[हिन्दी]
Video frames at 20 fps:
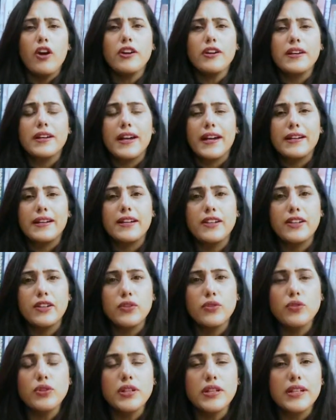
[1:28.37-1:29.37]
और
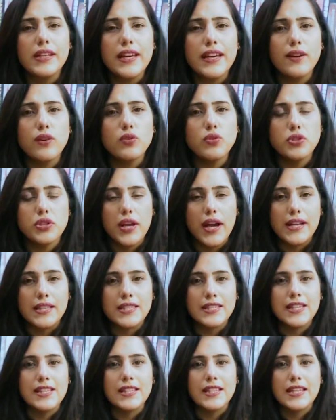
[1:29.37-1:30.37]
ग्रेटिट्यूड के कुछ
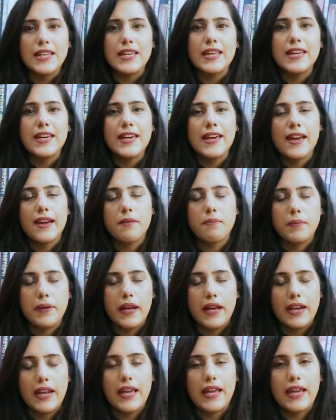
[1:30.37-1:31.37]
अच्छे तरीके हैं
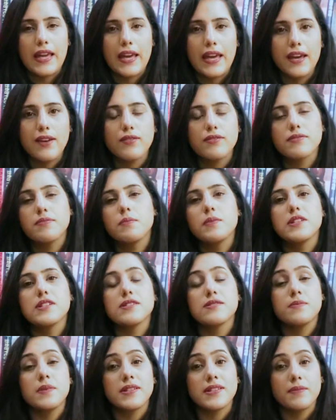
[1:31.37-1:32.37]
अपनाने के
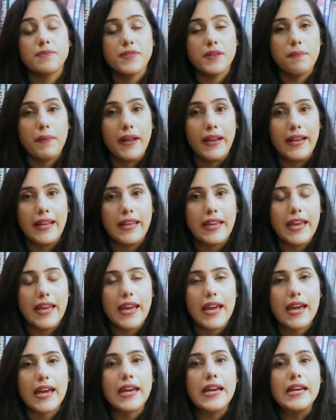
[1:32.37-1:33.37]
जिसमें सबसे पहले
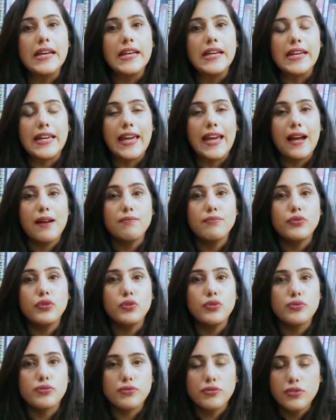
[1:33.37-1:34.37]
ये है कि हम
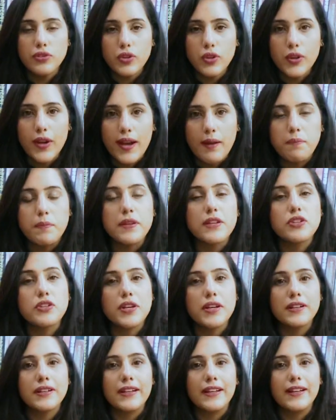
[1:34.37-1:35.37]
दूसरों को
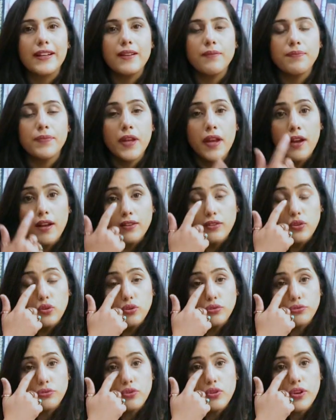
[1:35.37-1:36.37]
अप्रिशिएट करें
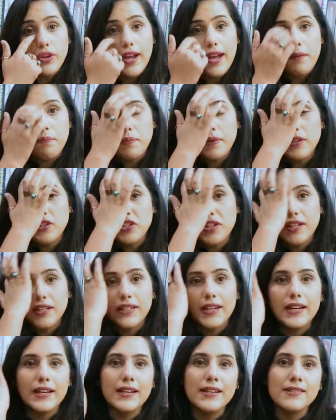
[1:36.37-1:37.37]
दूसरों को
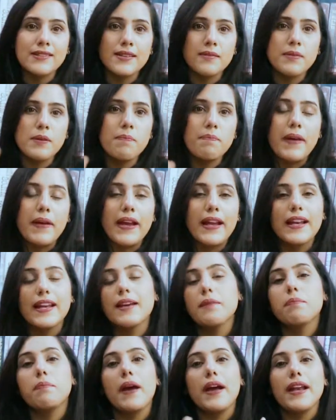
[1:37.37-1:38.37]
अप्रिशिएट करने से भी
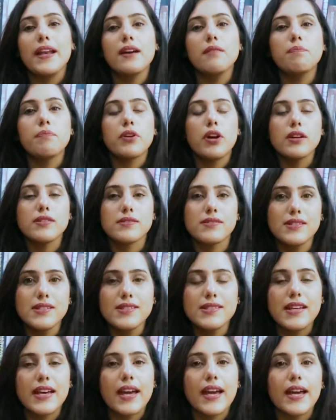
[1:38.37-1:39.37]
पहले पहला
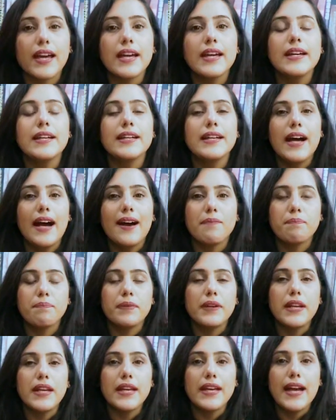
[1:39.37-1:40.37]
प्रोसेस है
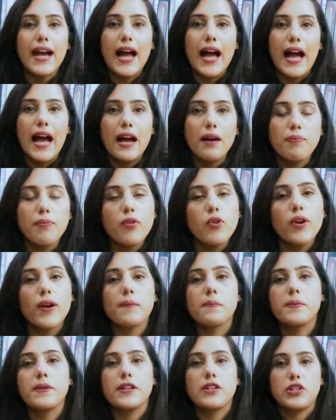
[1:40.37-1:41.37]
अपने आप को
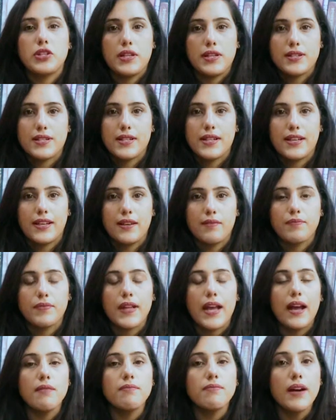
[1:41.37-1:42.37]
अप्रिशिएट करें
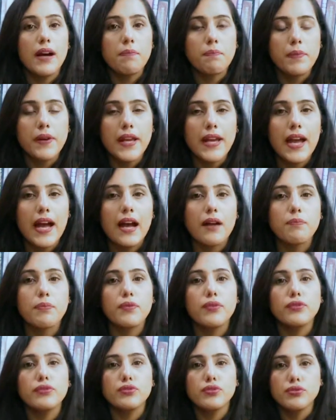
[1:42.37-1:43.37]
हम अपने
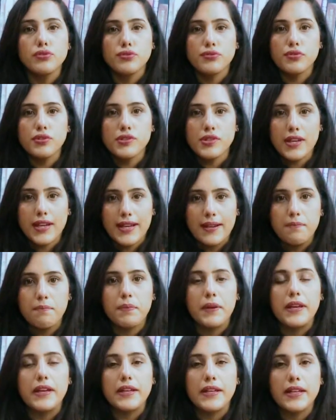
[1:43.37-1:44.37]
आप को दूसरों से
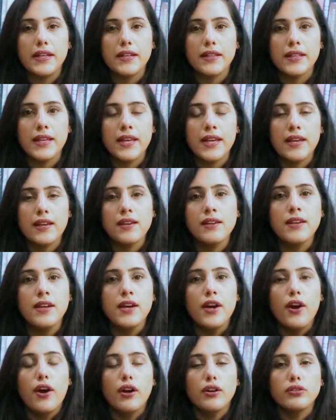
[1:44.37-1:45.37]
कंपेयर करते हैं
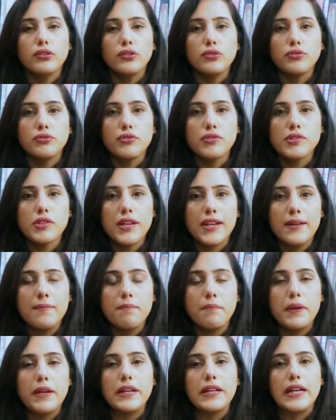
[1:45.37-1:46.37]
और दूसरों से
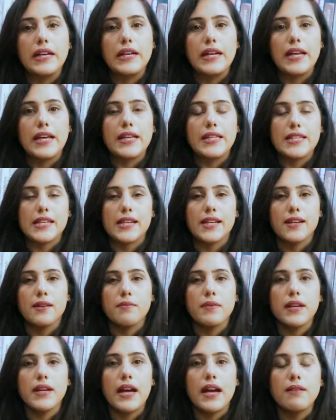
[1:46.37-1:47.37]
कंपेयर करने के
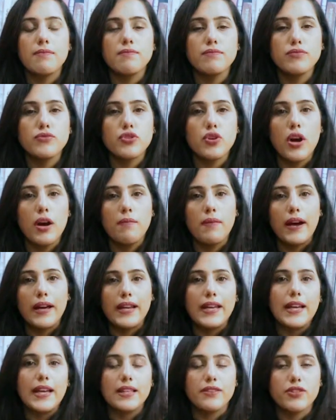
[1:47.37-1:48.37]
चक्कर में हम जो
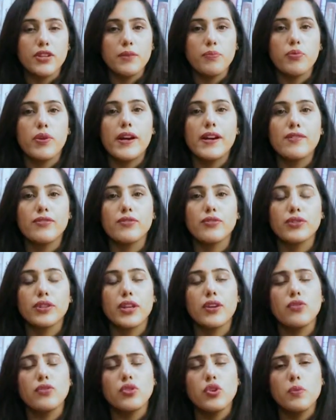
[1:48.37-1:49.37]
हमारे अच्छे पॉइंट्स
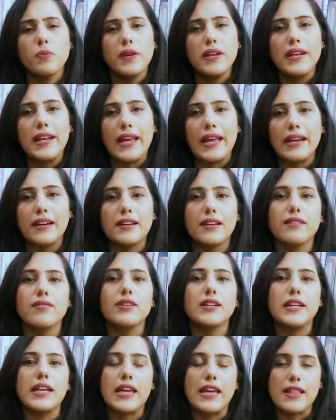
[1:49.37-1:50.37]
होते हैं उनको भी
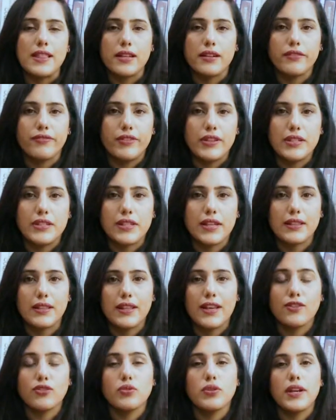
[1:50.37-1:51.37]
नेगेटिविटी की तरफ ले
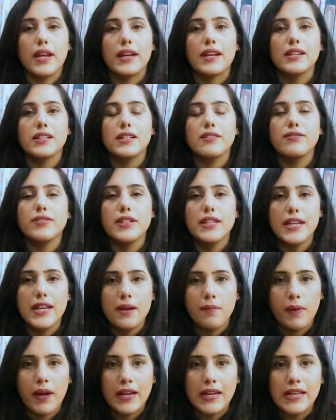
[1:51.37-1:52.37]
जाते हैं तो नेगेटिविटी
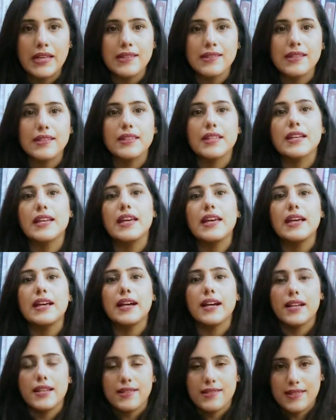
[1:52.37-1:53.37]
हमारी ज़िंदगी
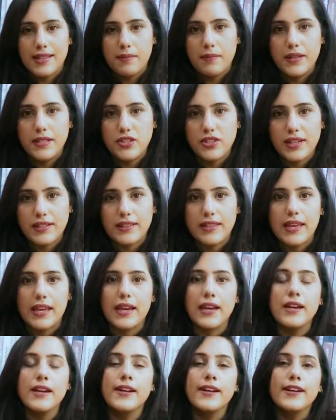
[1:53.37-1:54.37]
का हिस्सा बन जाती
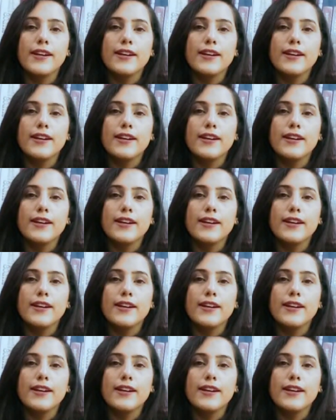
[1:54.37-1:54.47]
है